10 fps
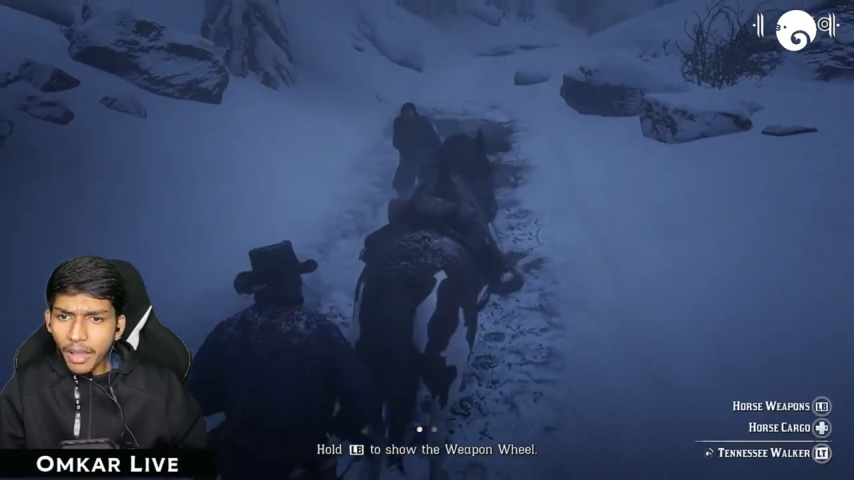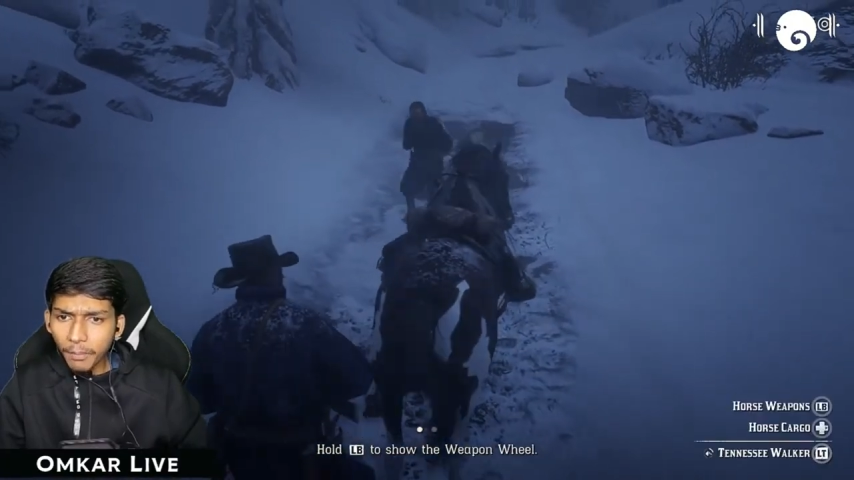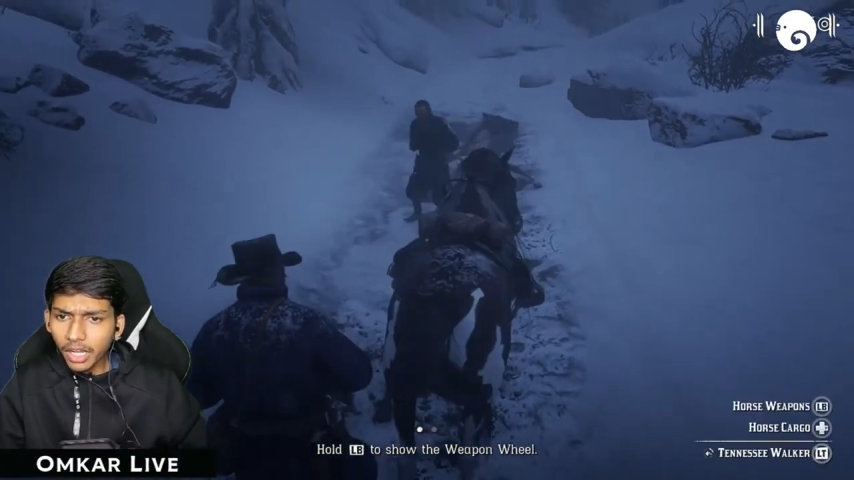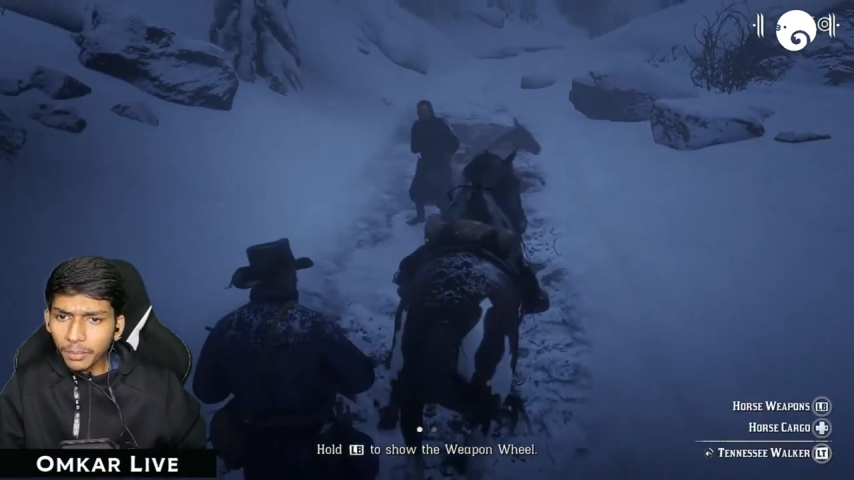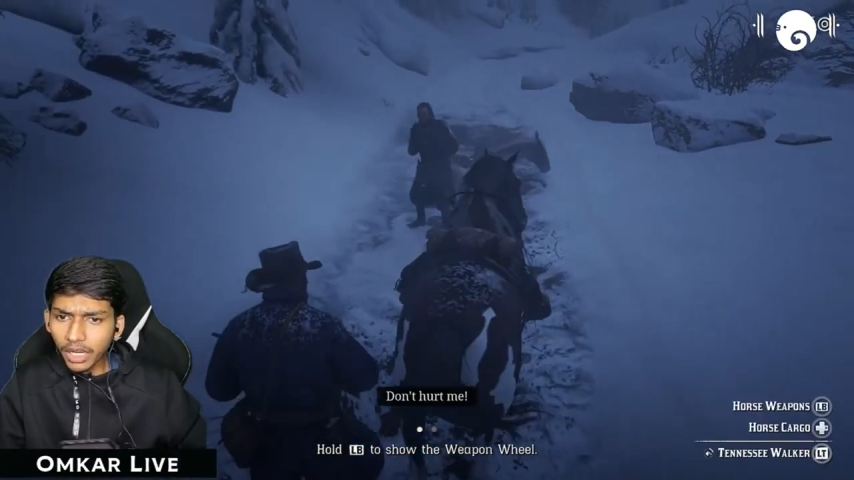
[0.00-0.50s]

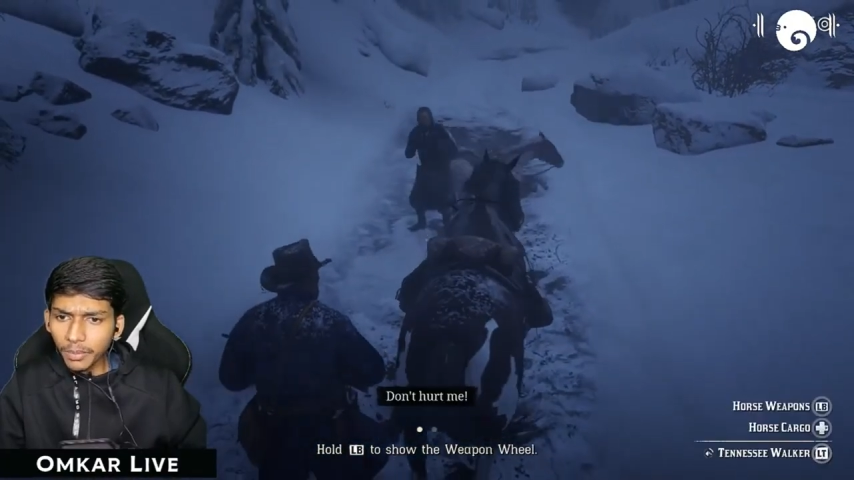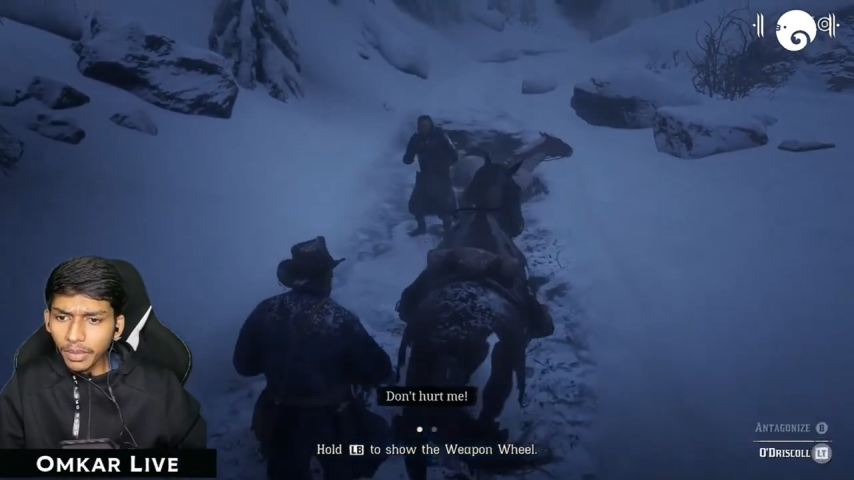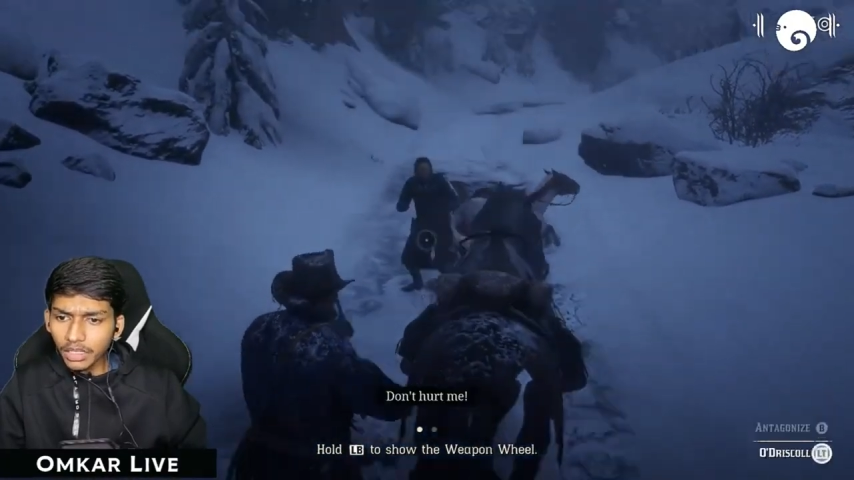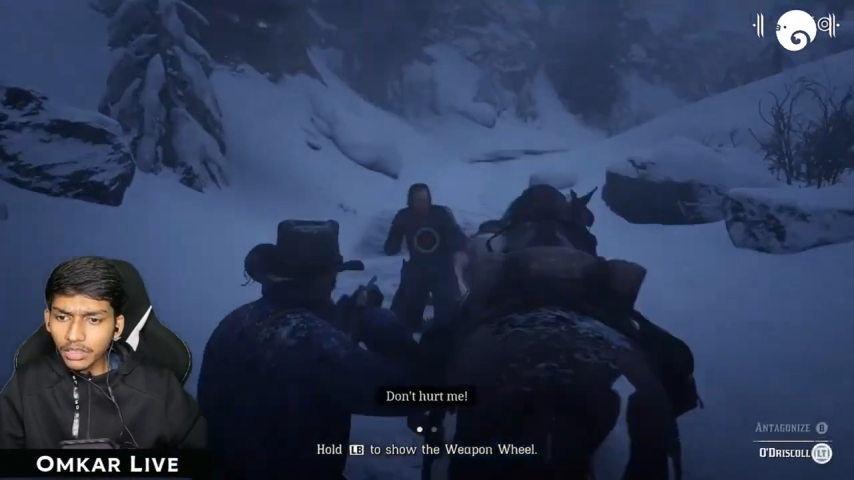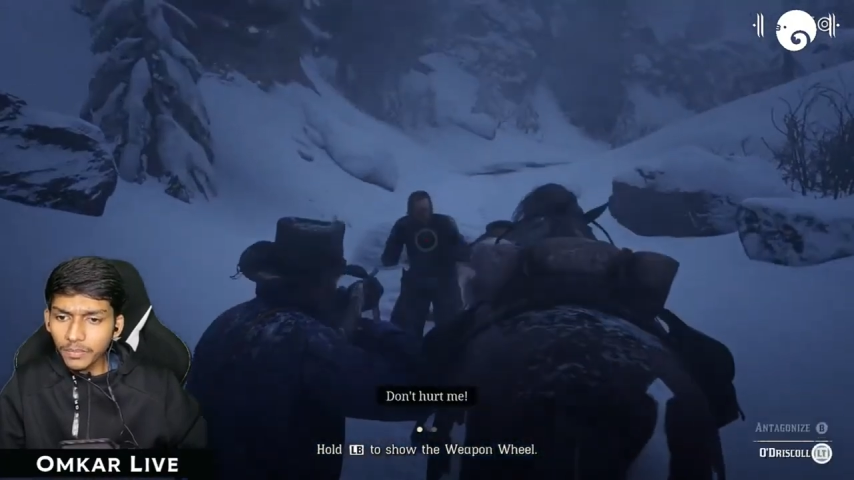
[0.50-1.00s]
पकड़ पकड़
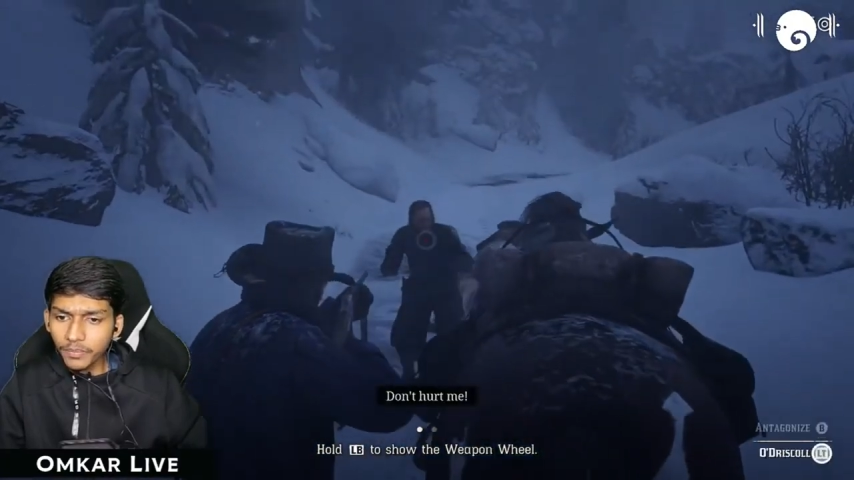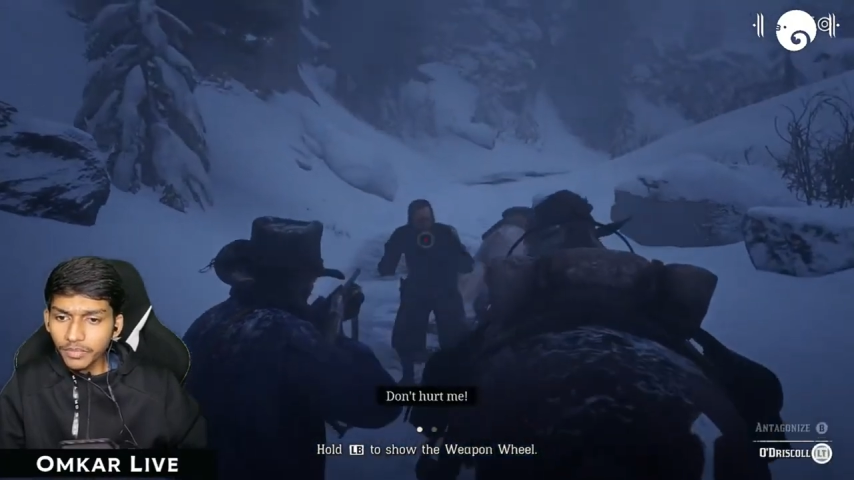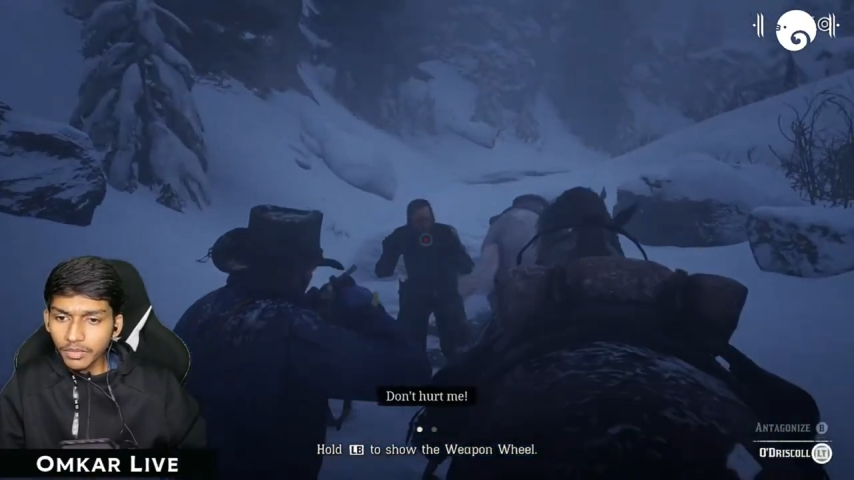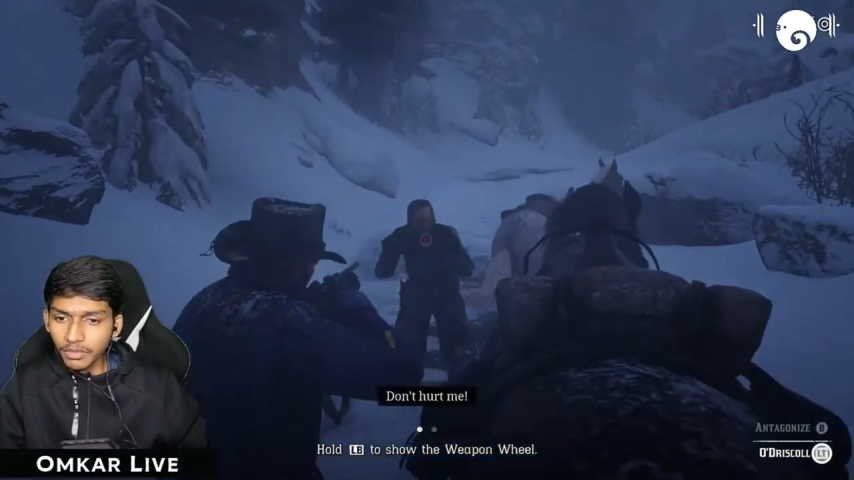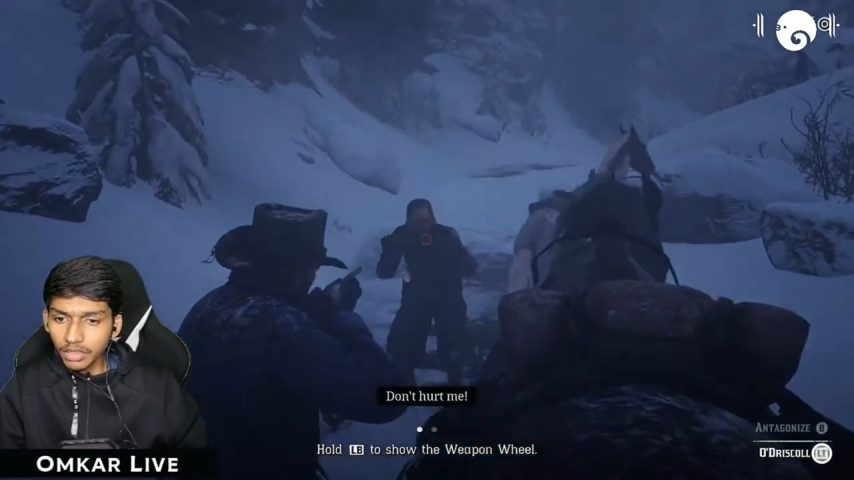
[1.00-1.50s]
पकड़
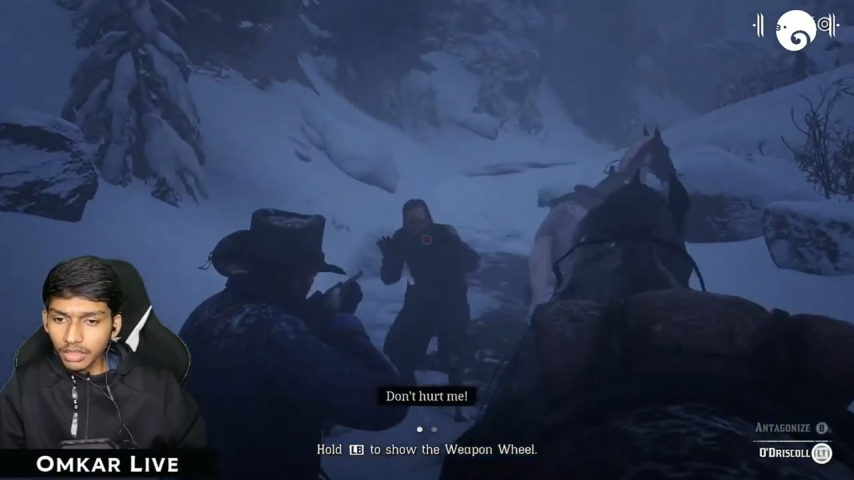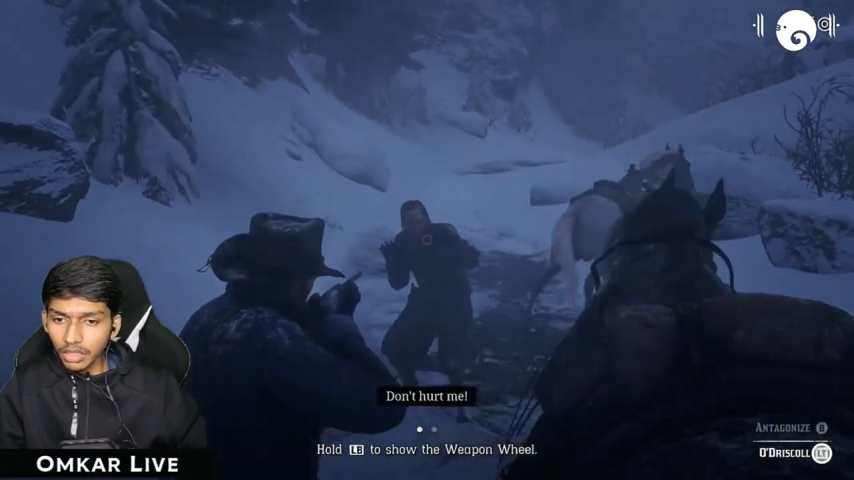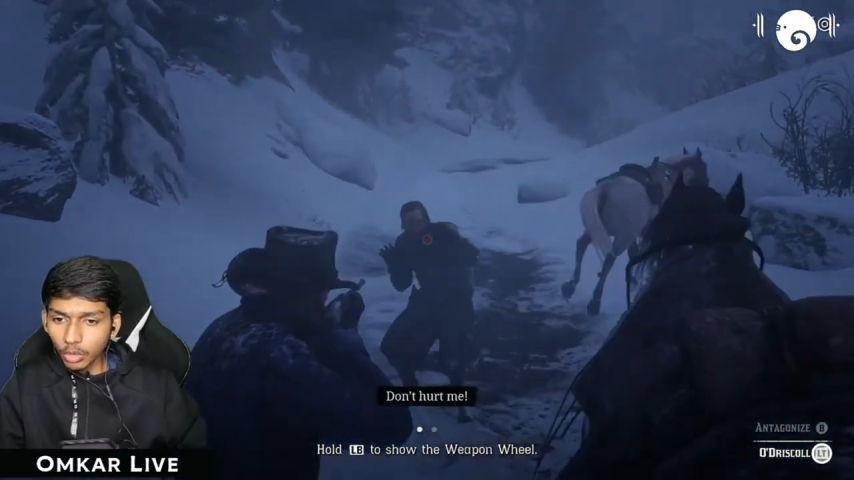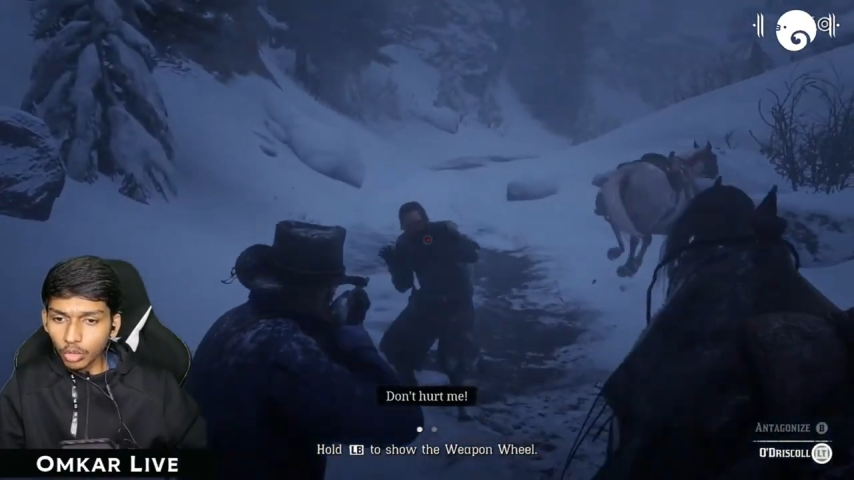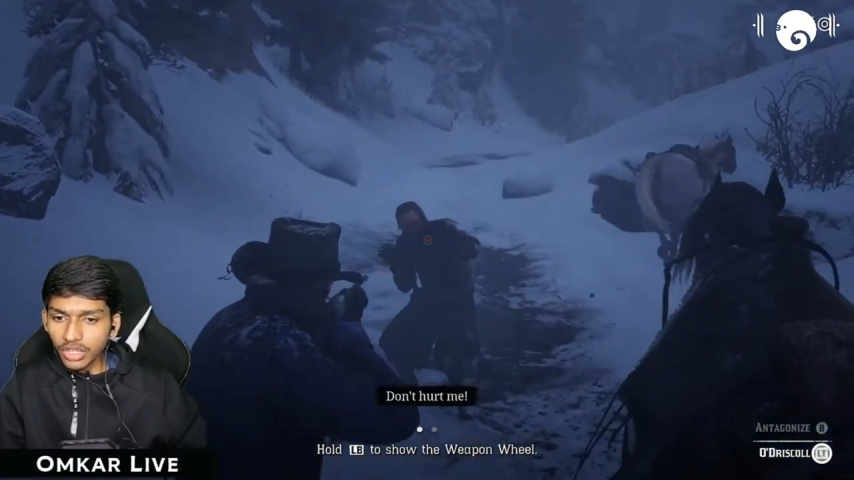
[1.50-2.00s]

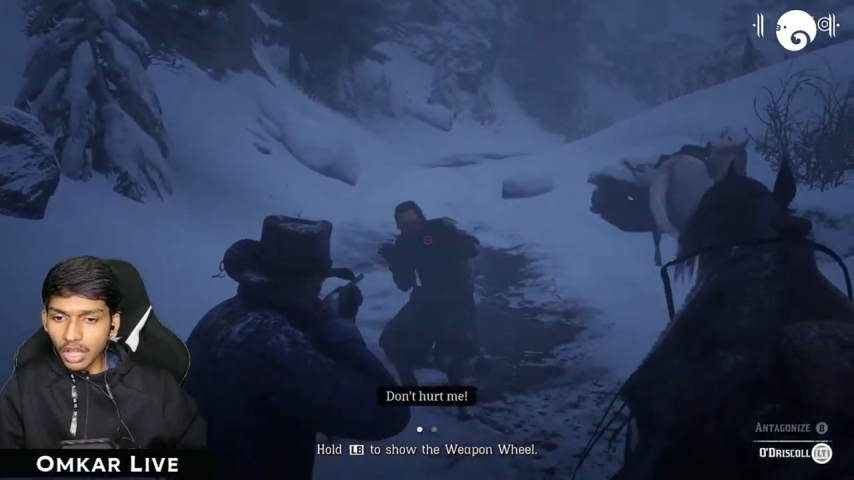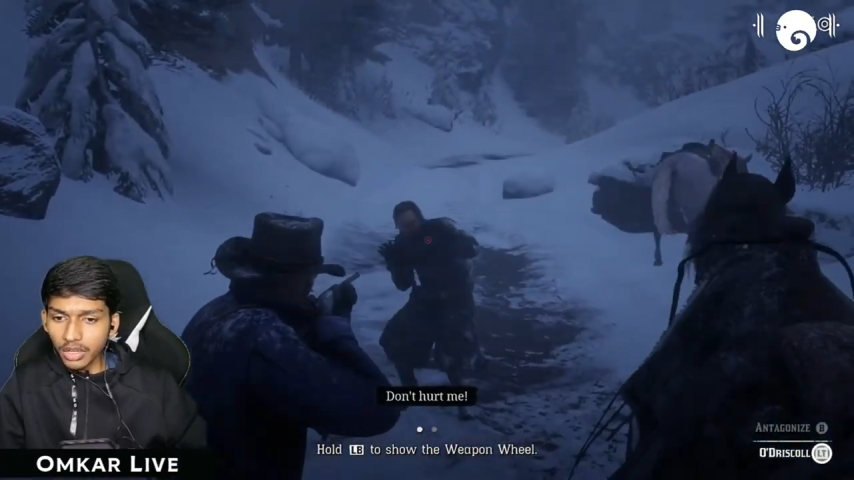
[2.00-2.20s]
रुक जा